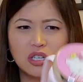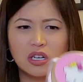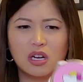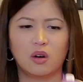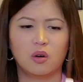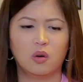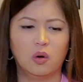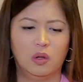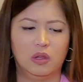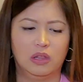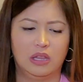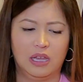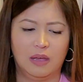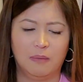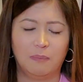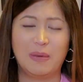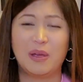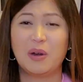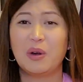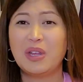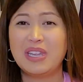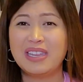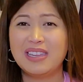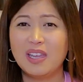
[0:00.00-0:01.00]
ng konti.
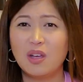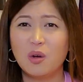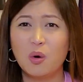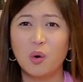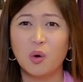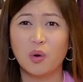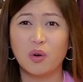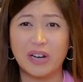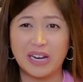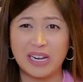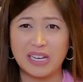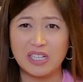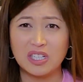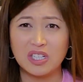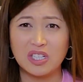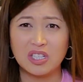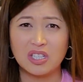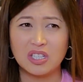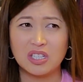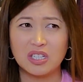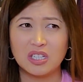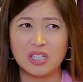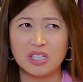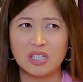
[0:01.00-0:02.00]
Pero hindi orange.
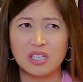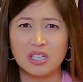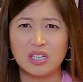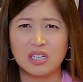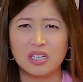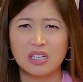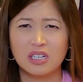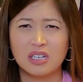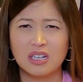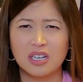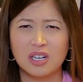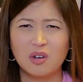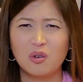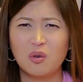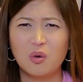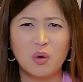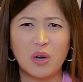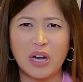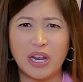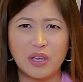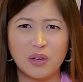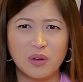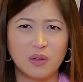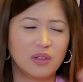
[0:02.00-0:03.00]
Anong
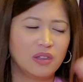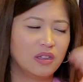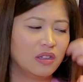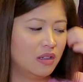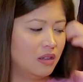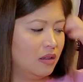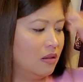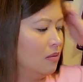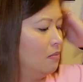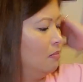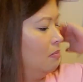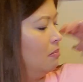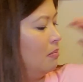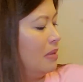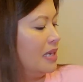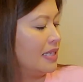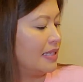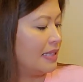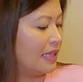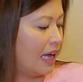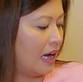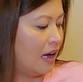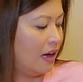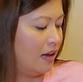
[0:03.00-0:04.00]
kulay yun?
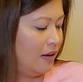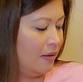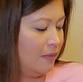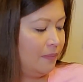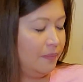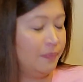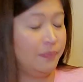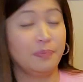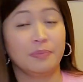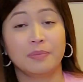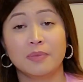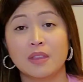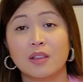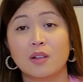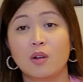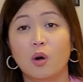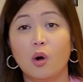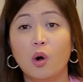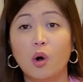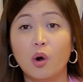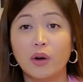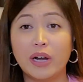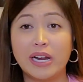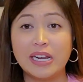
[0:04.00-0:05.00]
Basta.
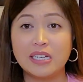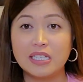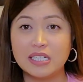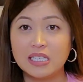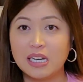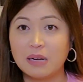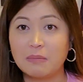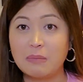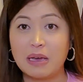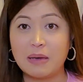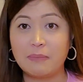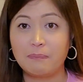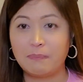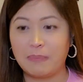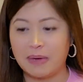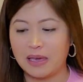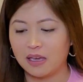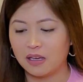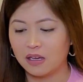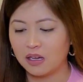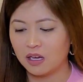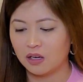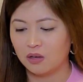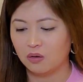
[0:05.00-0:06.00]
Orange na may pink.
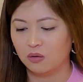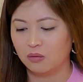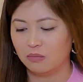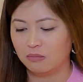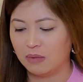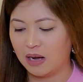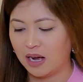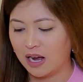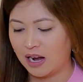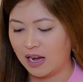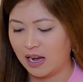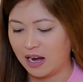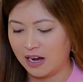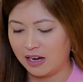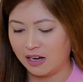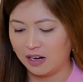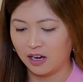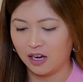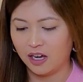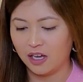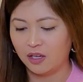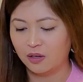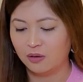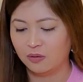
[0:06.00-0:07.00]
Ganun. Bahala na
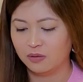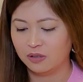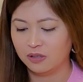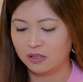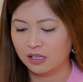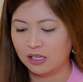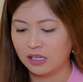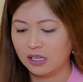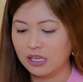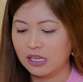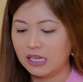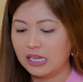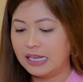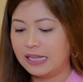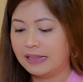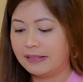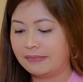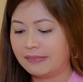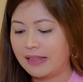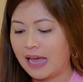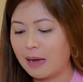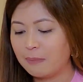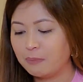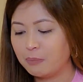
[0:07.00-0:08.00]
kayo.
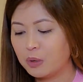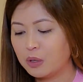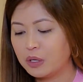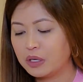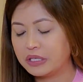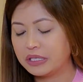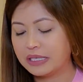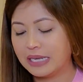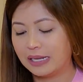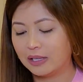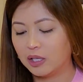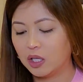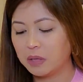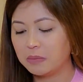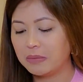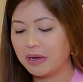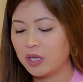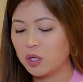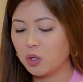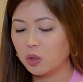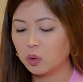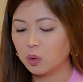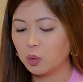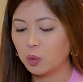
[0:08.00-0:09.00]
Tapos, ito
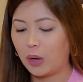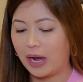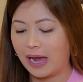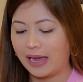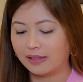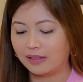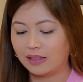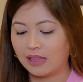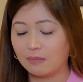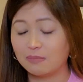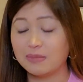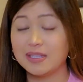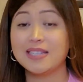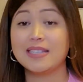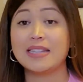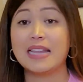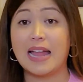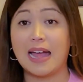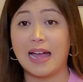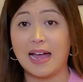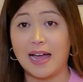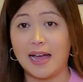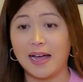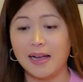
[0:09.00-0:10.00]
naman yung two items
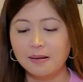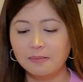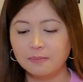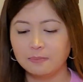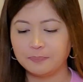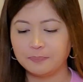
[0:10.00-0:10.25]
na